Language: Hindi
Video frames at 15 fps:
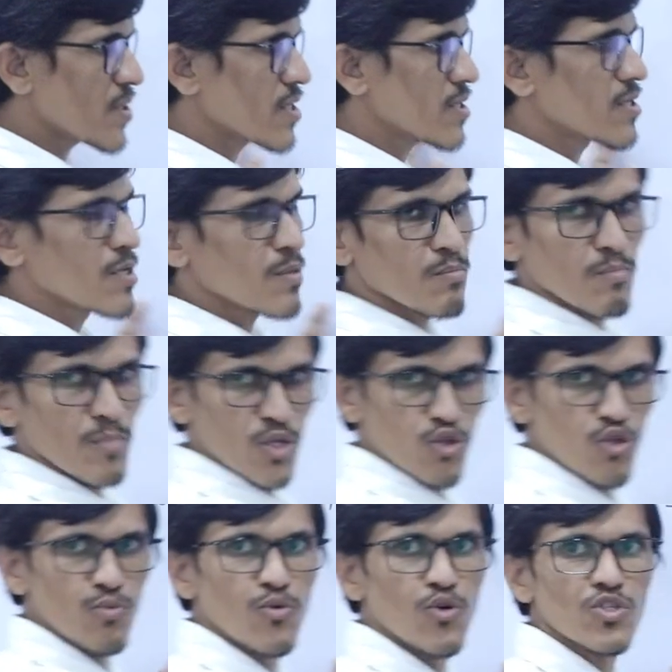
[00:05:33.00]
पर
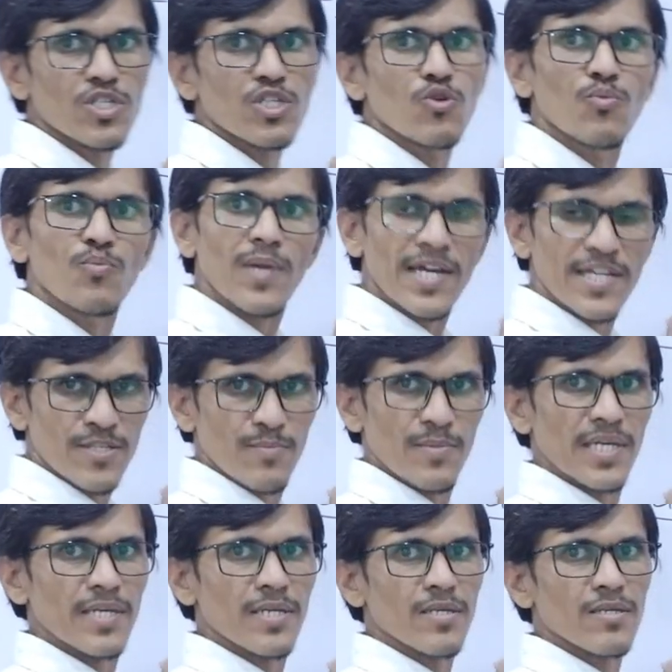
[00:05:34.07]
मृत्यु भोज के उपलक्ष्य
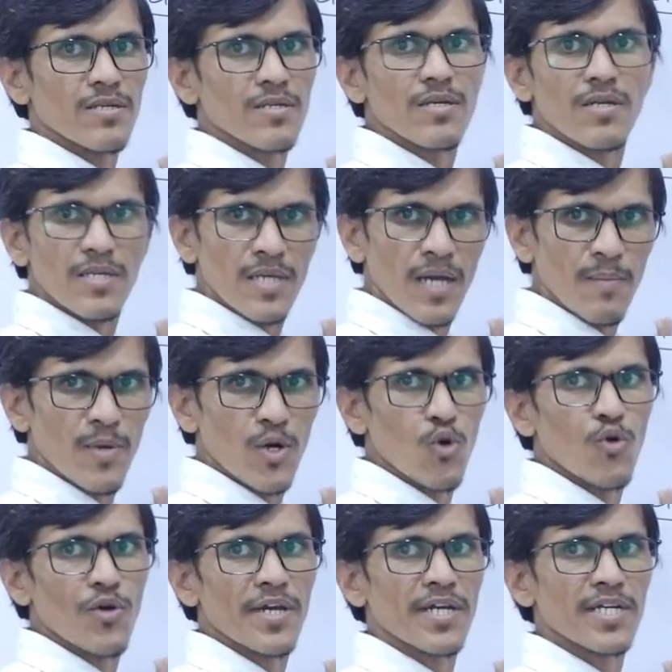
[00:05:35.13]
में यहाँ पर
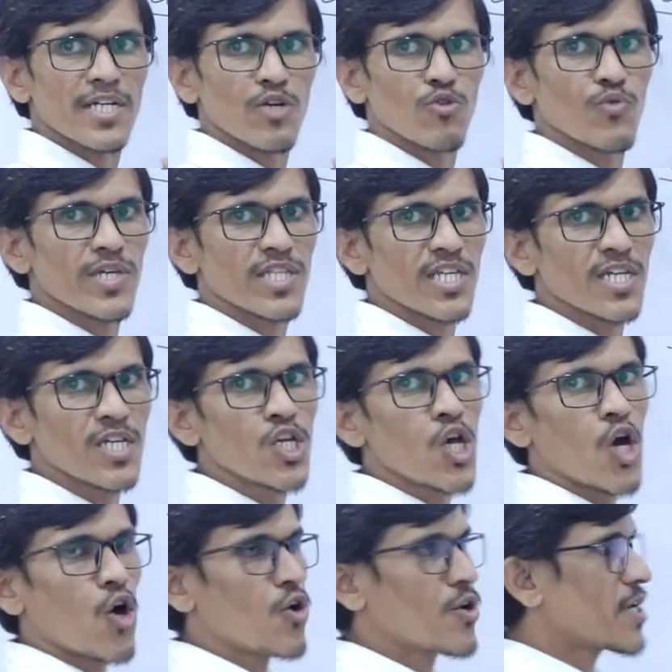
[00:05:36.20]
लोग इकट्ठे हुए थे
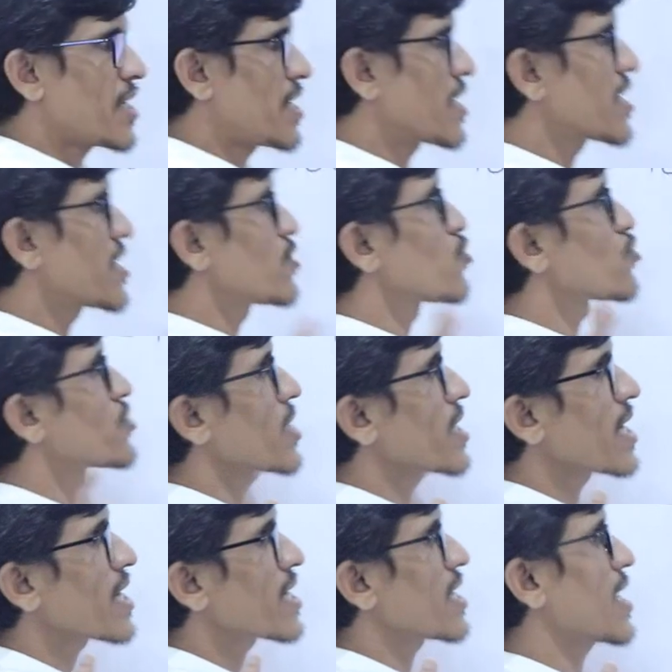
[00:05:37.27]
और इनकी जो
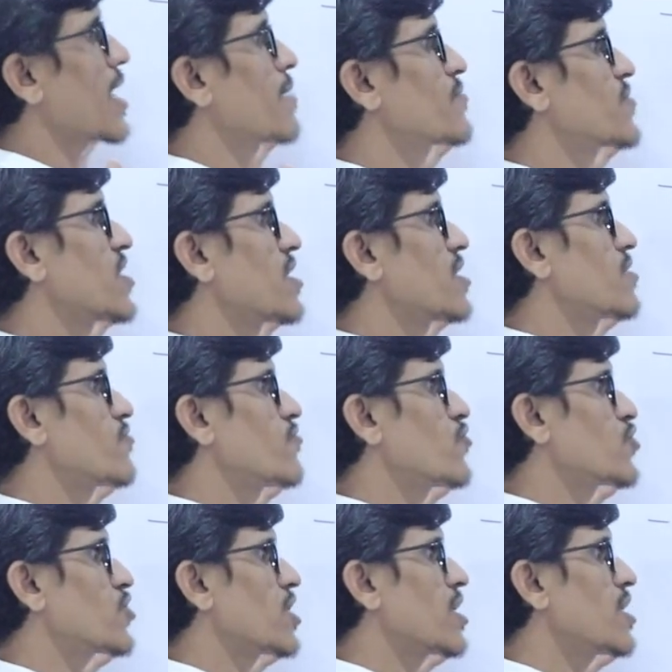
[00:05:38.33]
जगह का नाम था
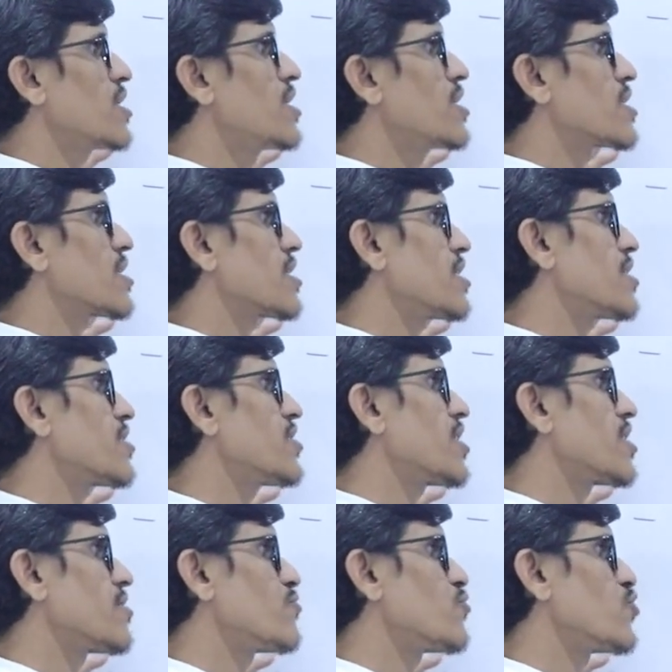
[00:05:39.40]
वो था
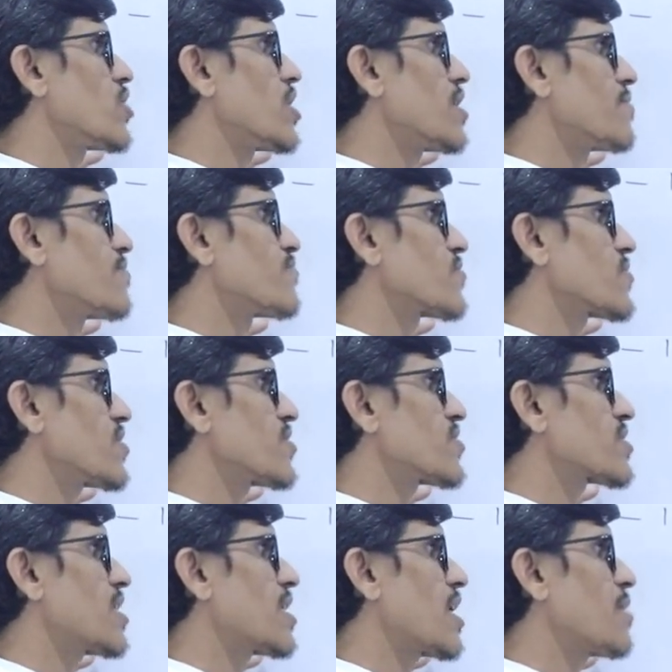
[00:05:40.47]
गिरदारीपुरा
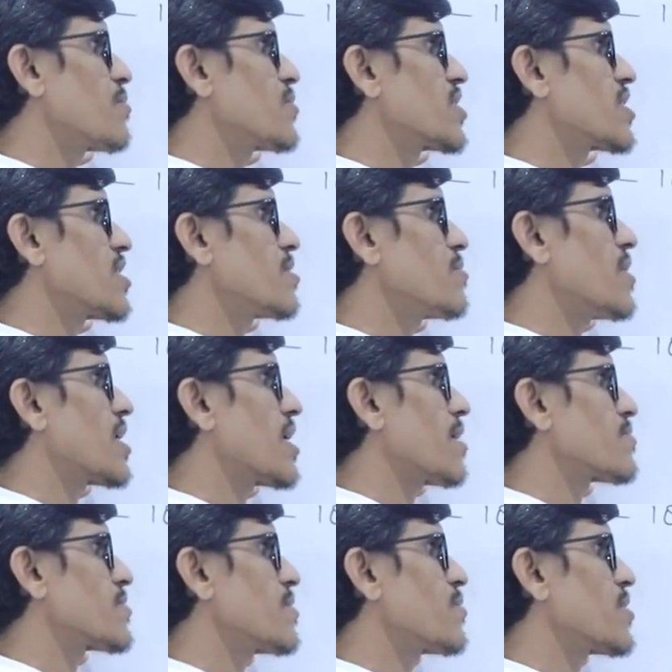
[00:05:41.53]
इसका नाम भी कई बार
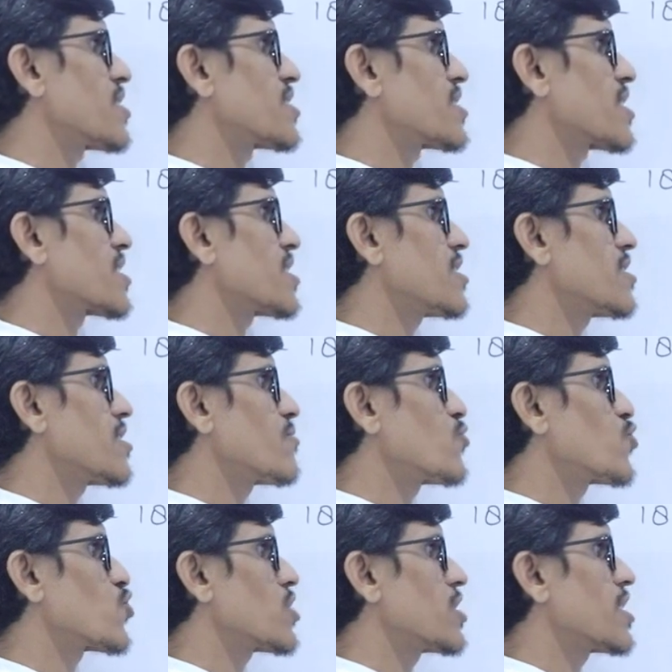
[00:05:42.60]
आपसे परीक्षा के अंदर
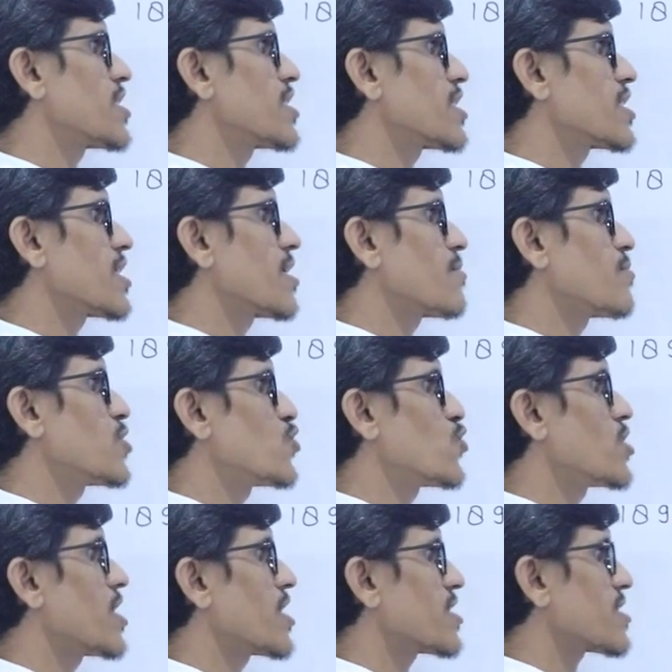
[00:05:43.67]
पूछ लिया जाता है
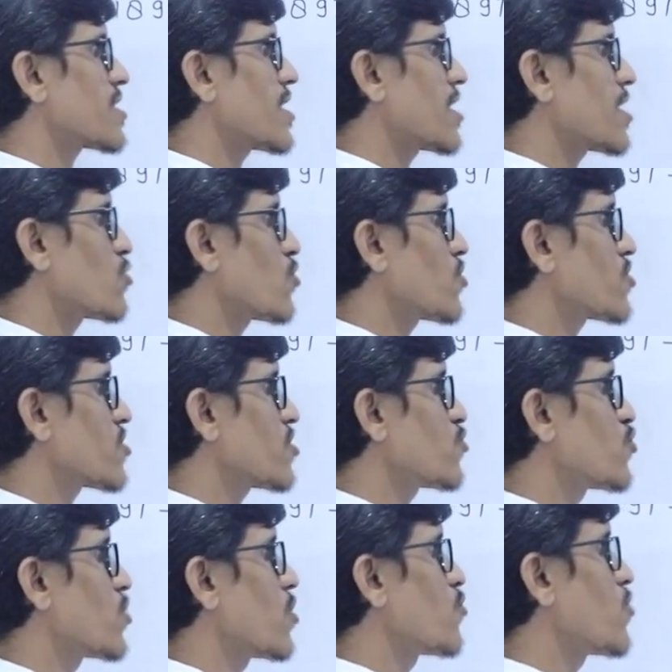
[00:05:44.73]
बिजोलिया किसान आंदोलन से
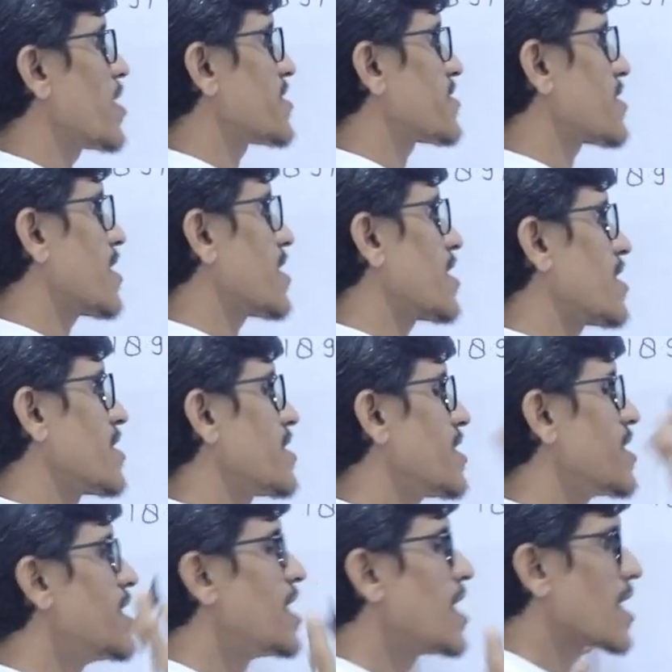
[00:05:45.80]
जुड़ा हुआ स्थान है ये
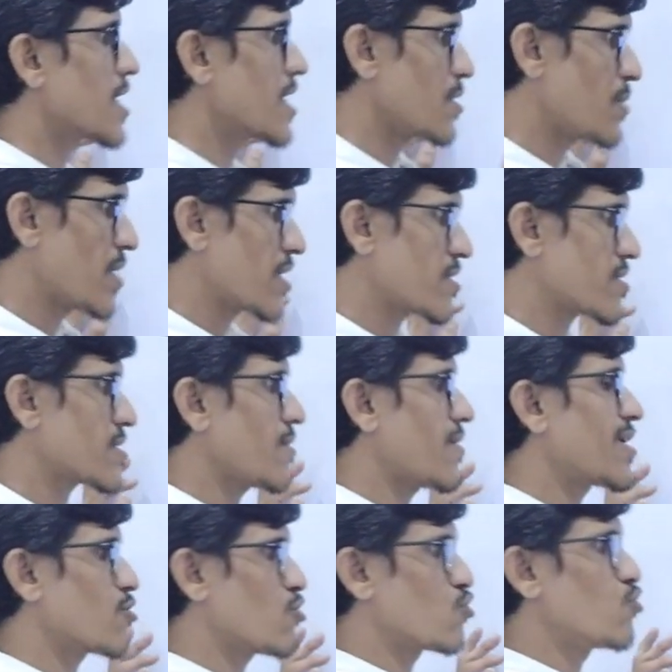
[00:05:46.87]
कई बार इस
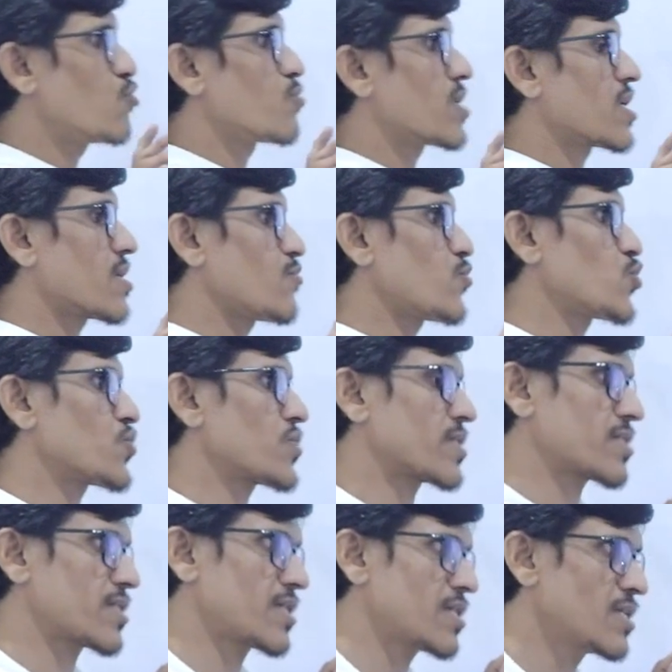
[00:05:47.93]
सवाल को घूम करके पूछ
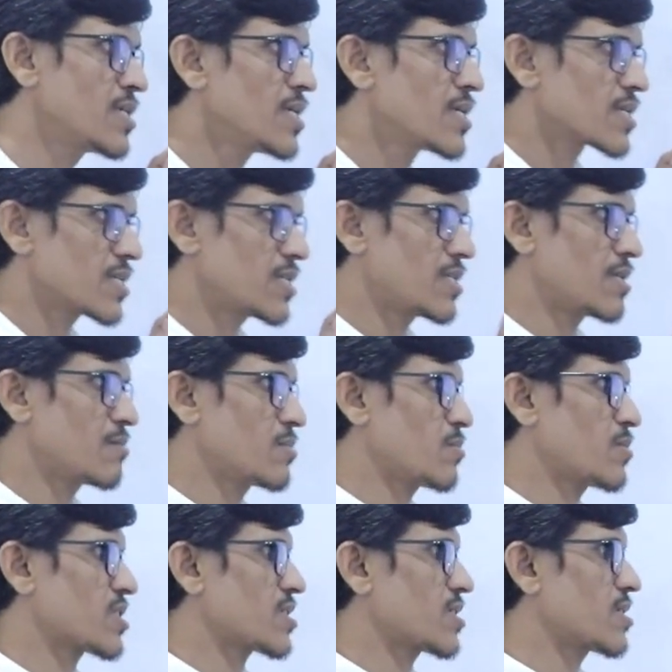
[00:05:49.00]
सकते हैं कि निम्न
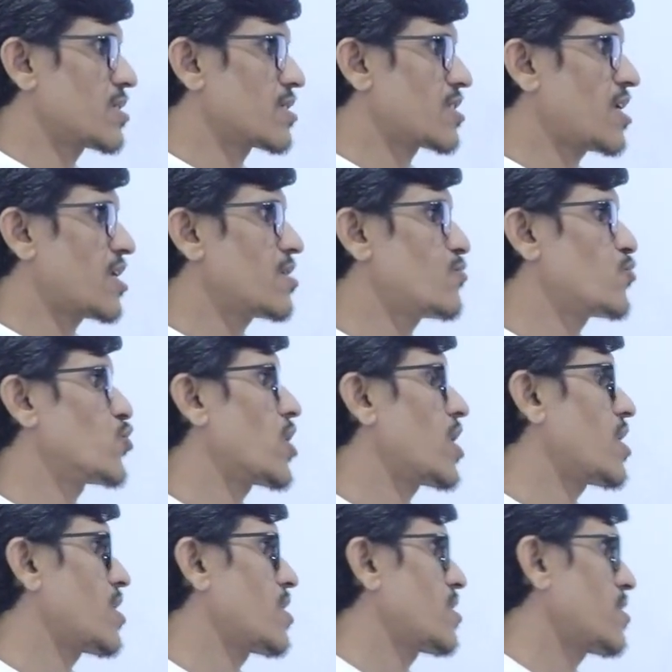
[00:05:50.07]
में से
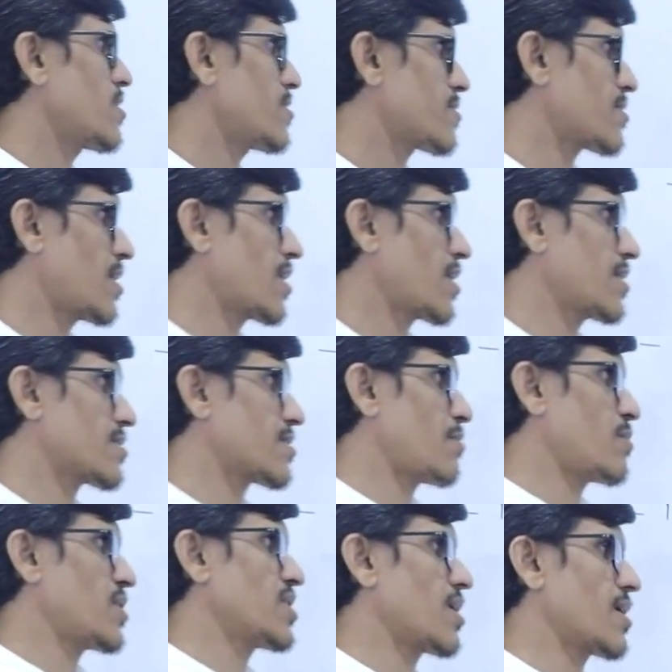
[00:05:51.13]
गिरधारीपुरा स्थान का
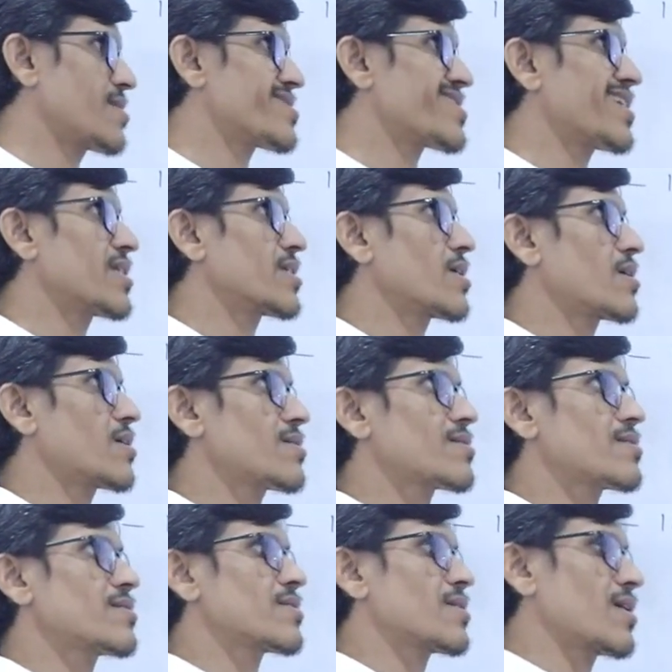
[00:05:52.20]
संबंध राजस्थान के किस
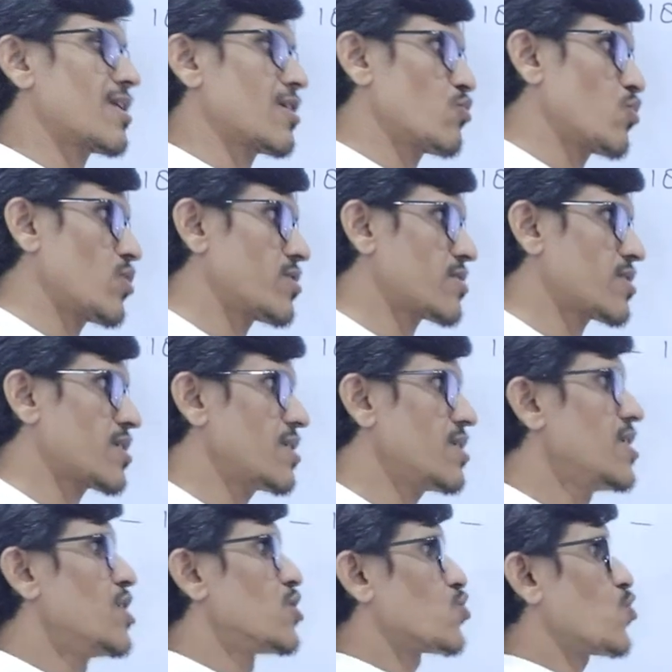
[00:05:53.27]
किसान आंदोलन से है
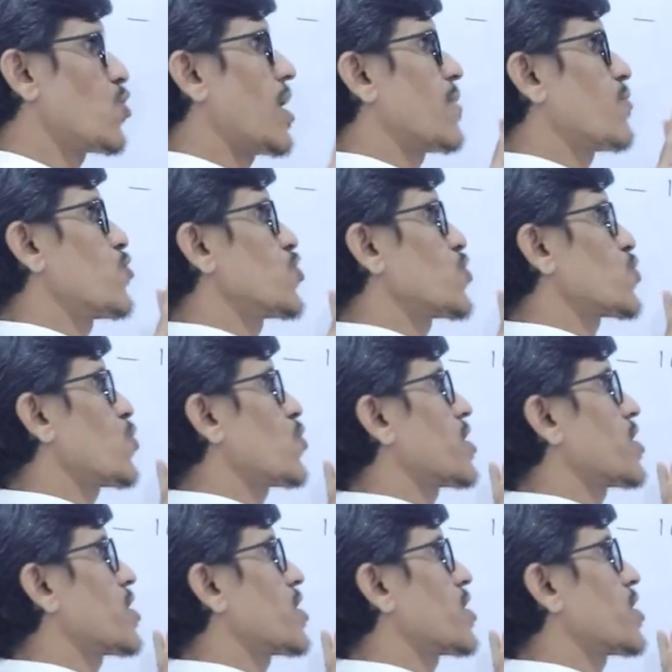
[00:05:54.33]
तो आपको इसको